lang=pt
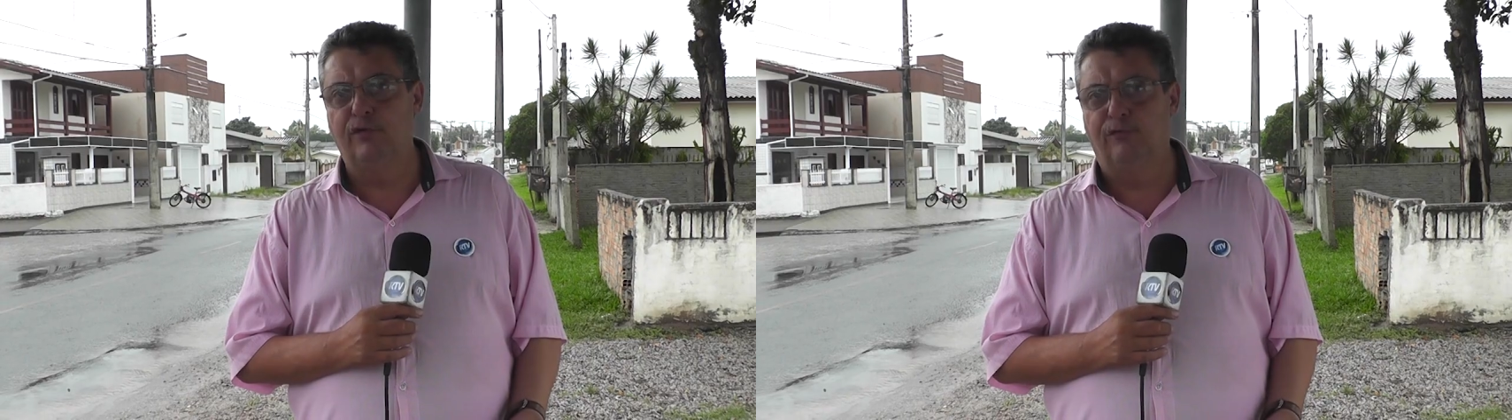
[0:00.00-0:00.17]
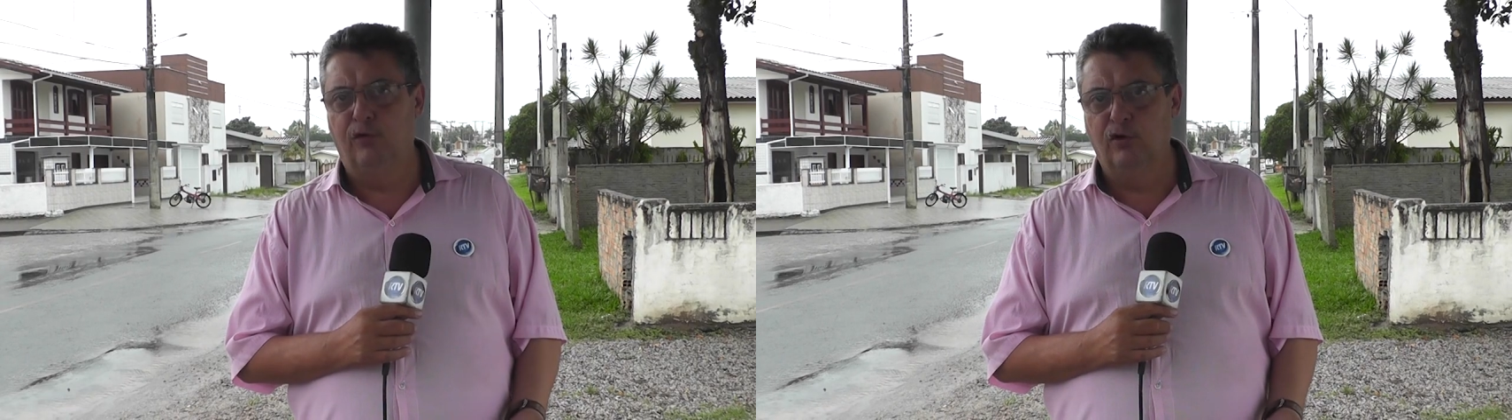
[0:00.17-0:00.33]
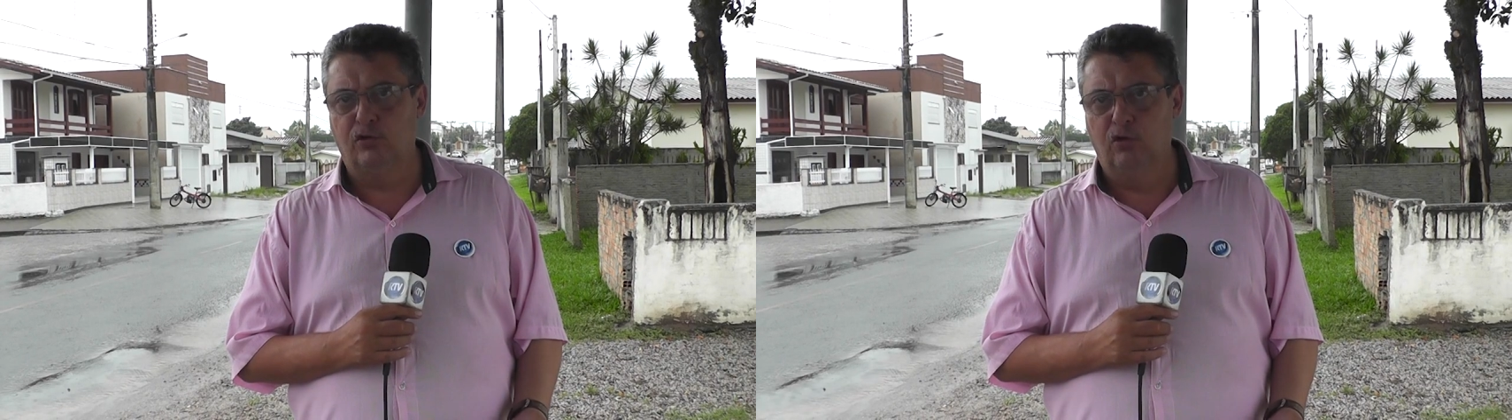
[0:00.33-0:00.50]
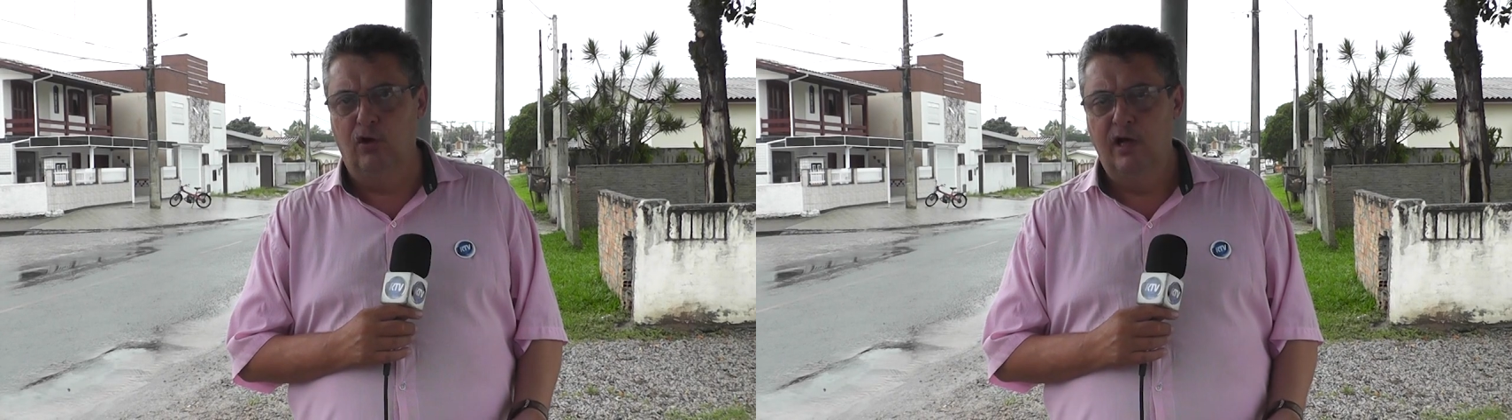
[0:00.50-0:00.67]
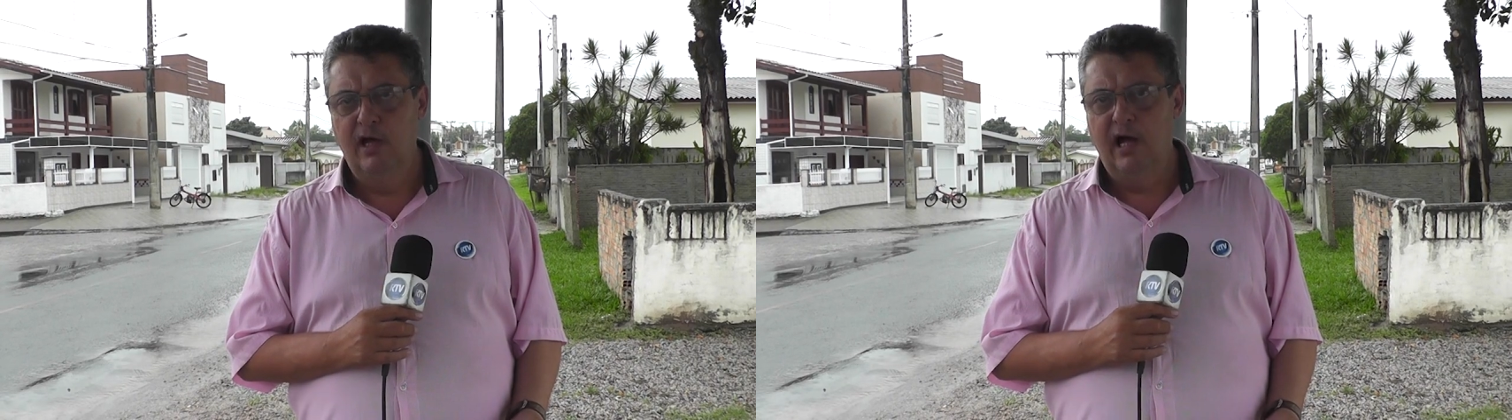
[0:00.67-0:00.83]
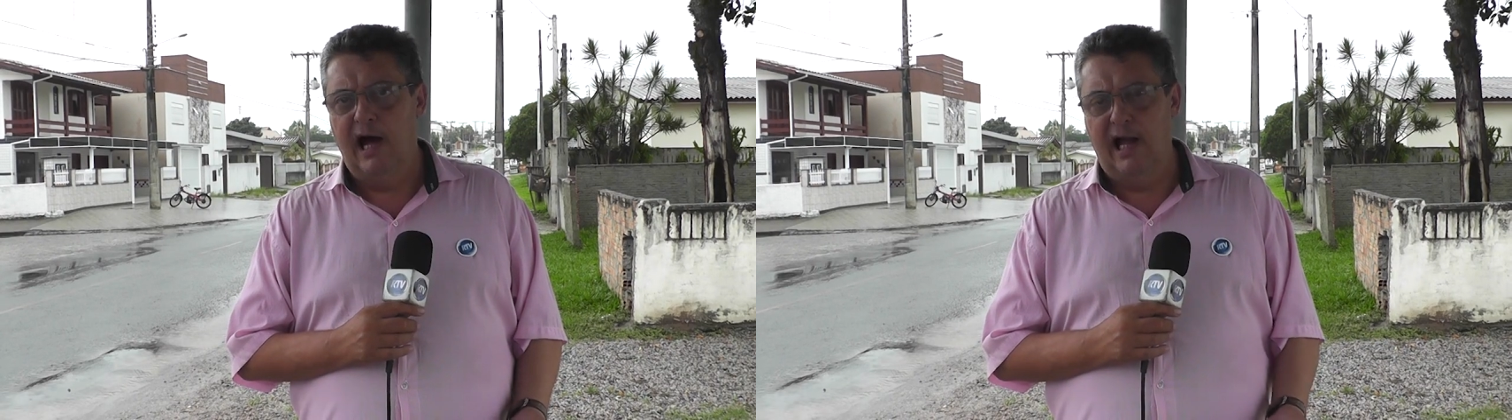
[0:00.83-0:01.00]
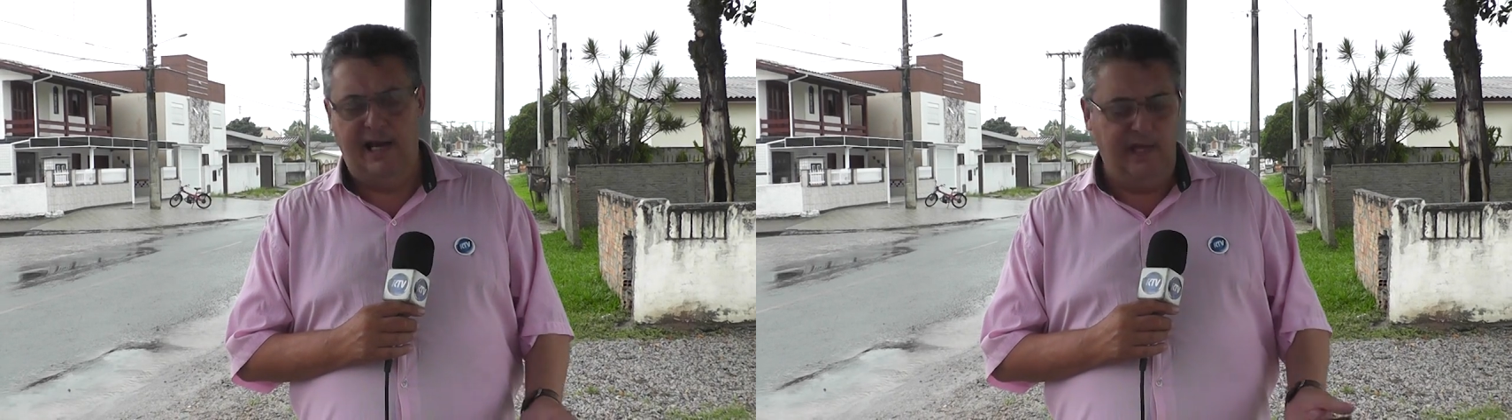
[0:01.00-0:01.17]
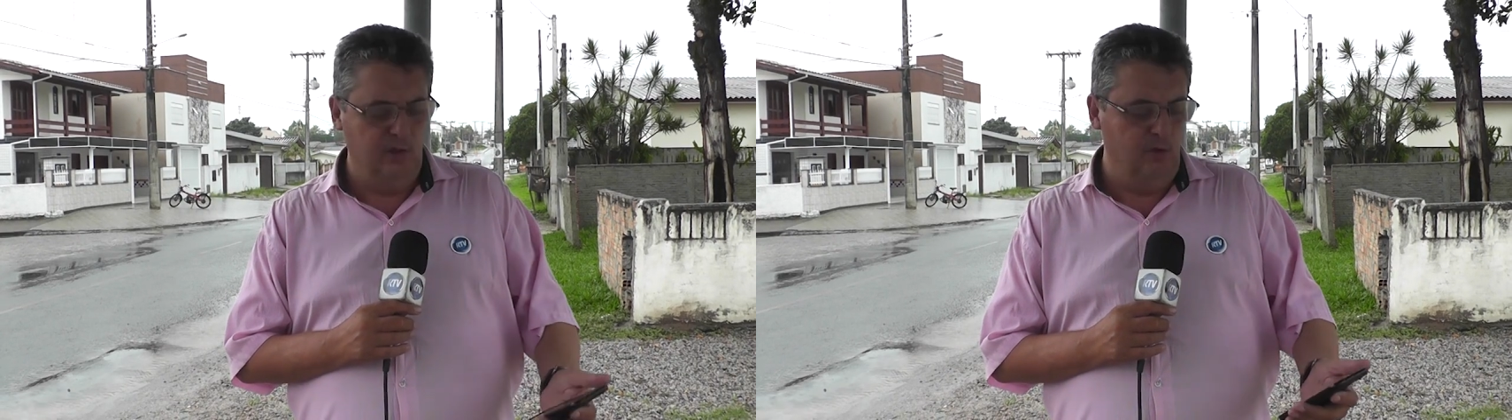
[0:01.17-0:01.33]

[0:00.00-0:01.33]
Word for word: de furto, além